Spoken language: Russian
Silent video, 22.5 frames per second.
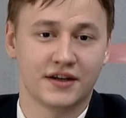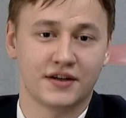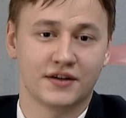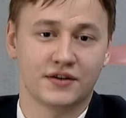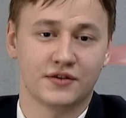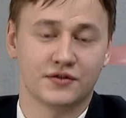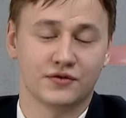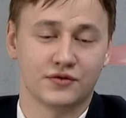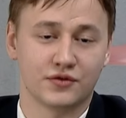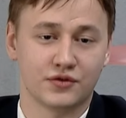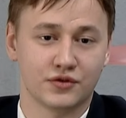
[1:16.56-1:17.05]

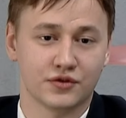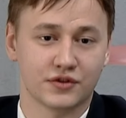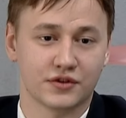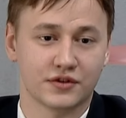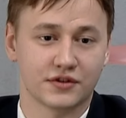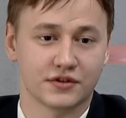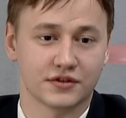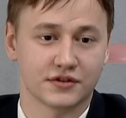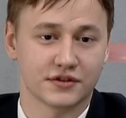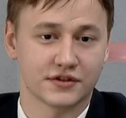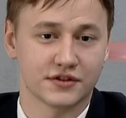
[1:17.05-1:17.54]
Mm-hmm.
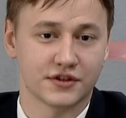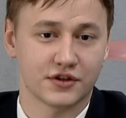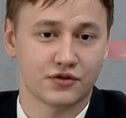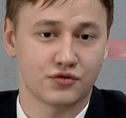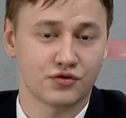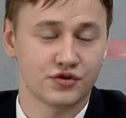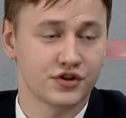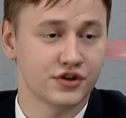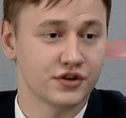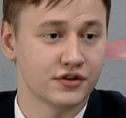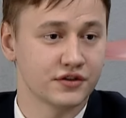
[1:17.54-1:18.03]
Вот, э,
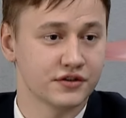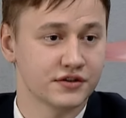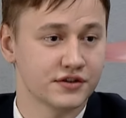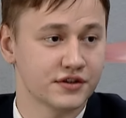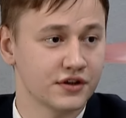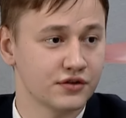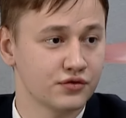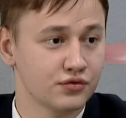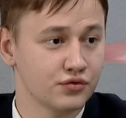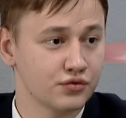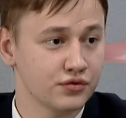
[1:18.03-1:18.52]
закончил
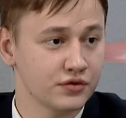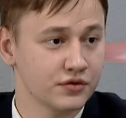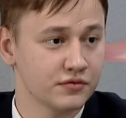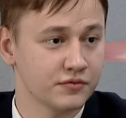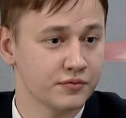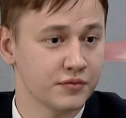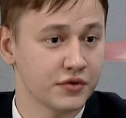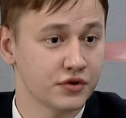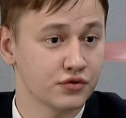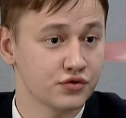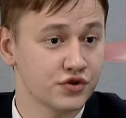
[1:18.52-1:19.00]
институт,
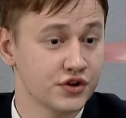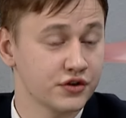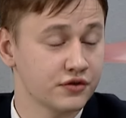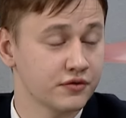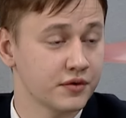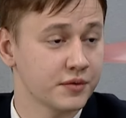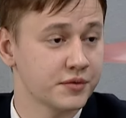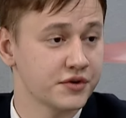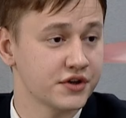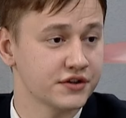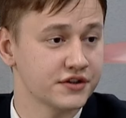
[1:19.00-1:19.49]
получил
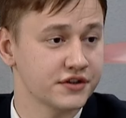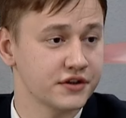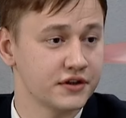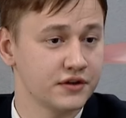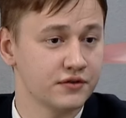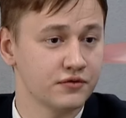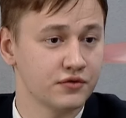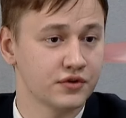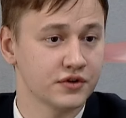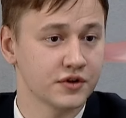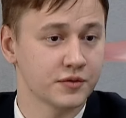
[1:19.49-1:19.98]
вообще
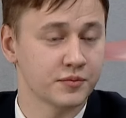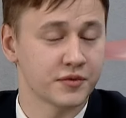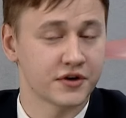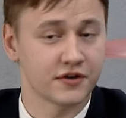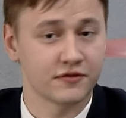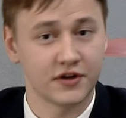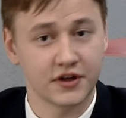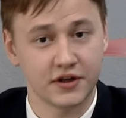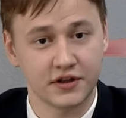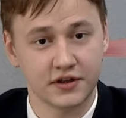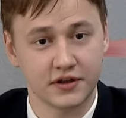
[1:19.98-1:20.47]
целевое
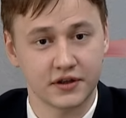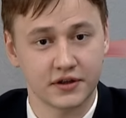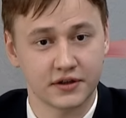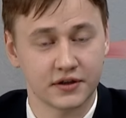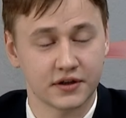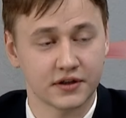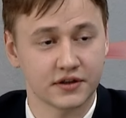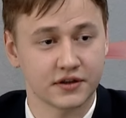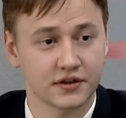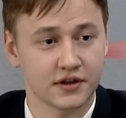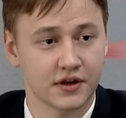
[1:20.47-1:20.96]

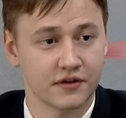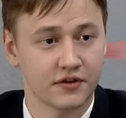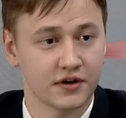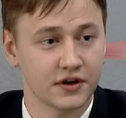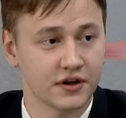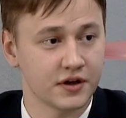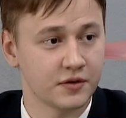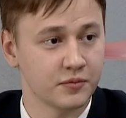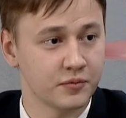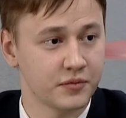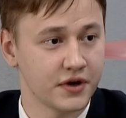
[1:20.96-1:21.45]
направление от
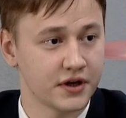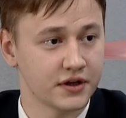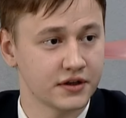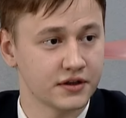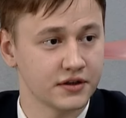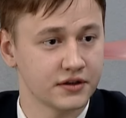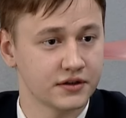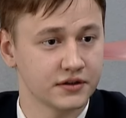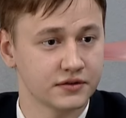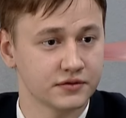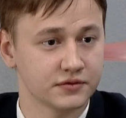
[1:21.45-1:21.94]

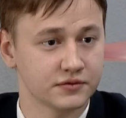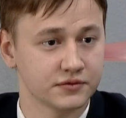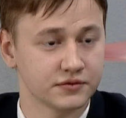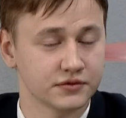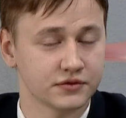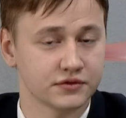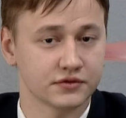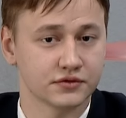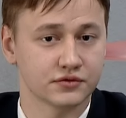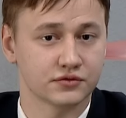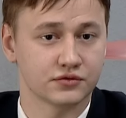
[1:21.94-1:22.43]
авиакомпании.
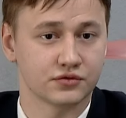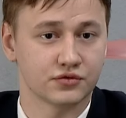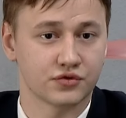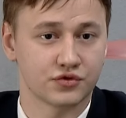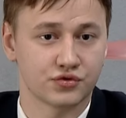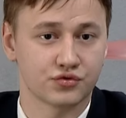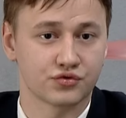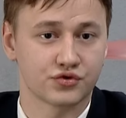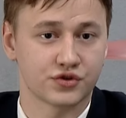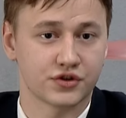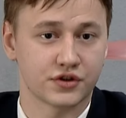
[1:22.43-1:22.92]
Э, то
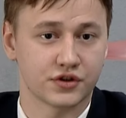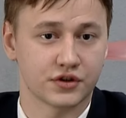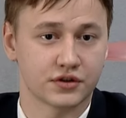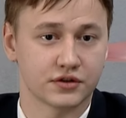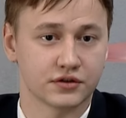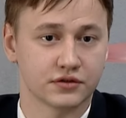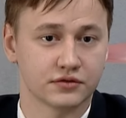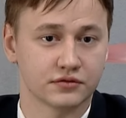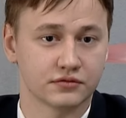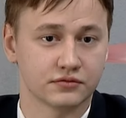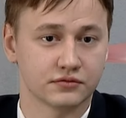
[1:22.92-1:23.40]
есть
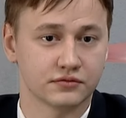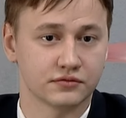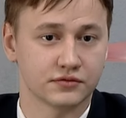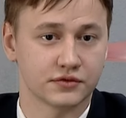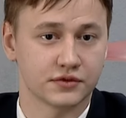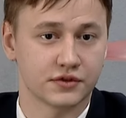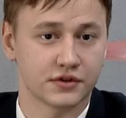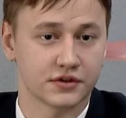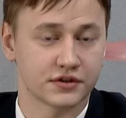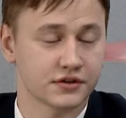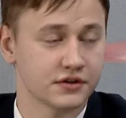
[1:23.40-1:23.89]
уже,
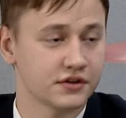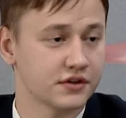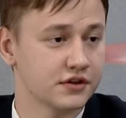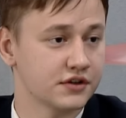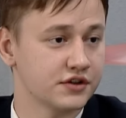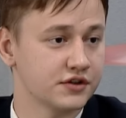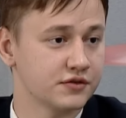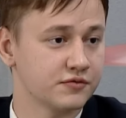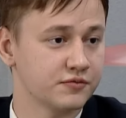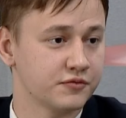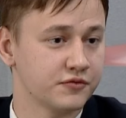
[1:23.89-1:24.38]
так
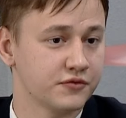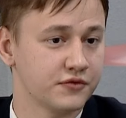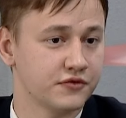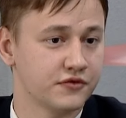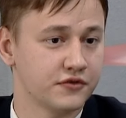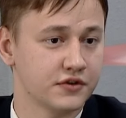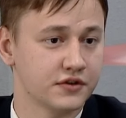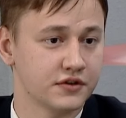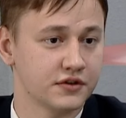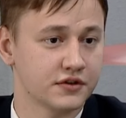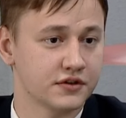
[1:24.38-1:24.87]
скажем,
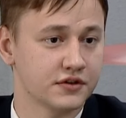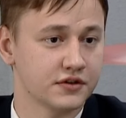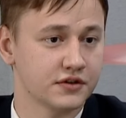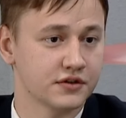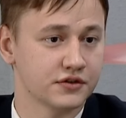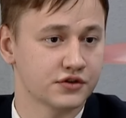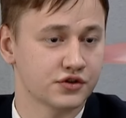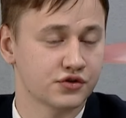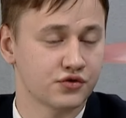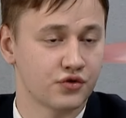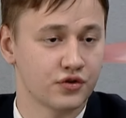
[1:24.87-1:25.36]

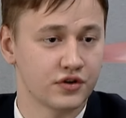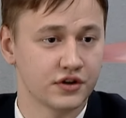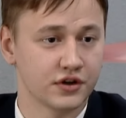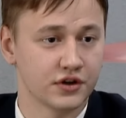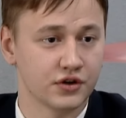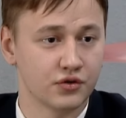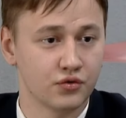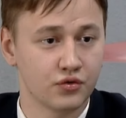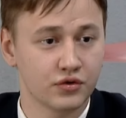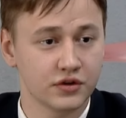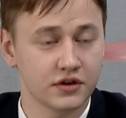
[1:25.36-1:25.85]
в
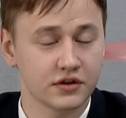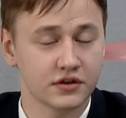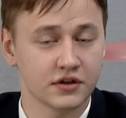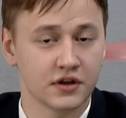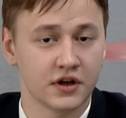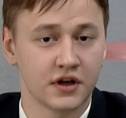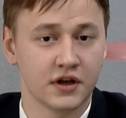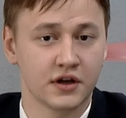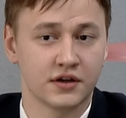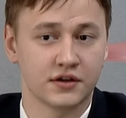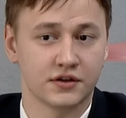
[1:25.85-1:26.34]
школьные годы
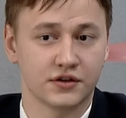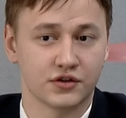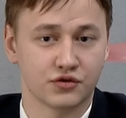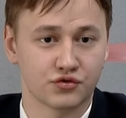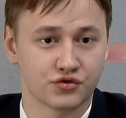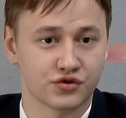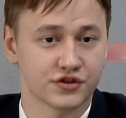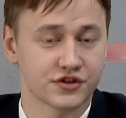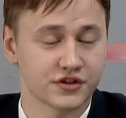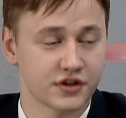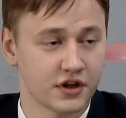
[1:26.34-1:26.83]
я
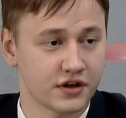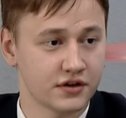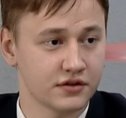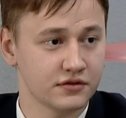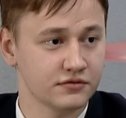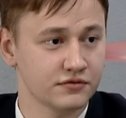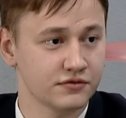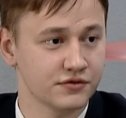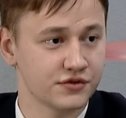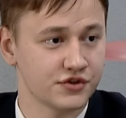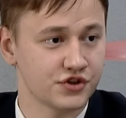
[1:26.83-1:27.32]
уже
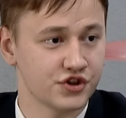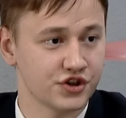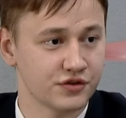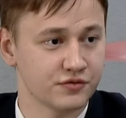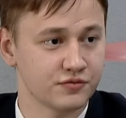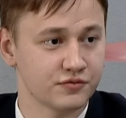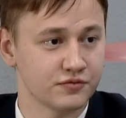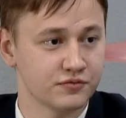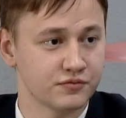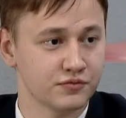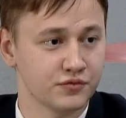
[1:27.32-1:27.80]
знал, с
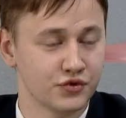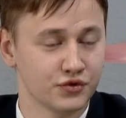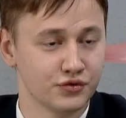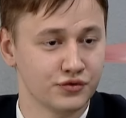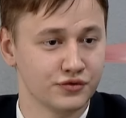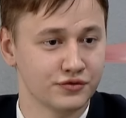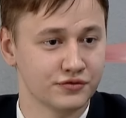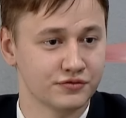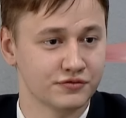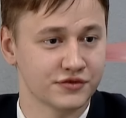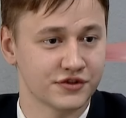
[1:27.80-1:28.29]
чем
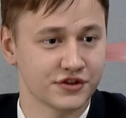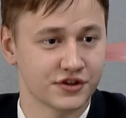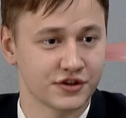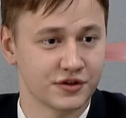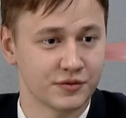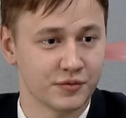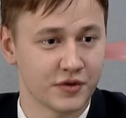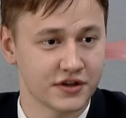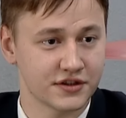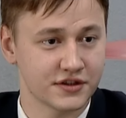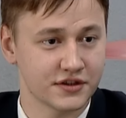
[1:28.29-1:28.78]
буду
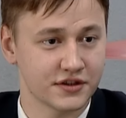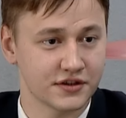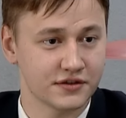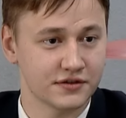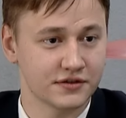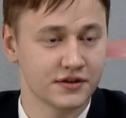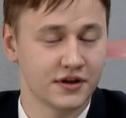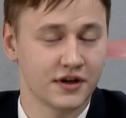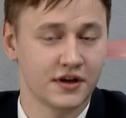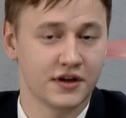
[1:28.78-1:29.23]
заниматься.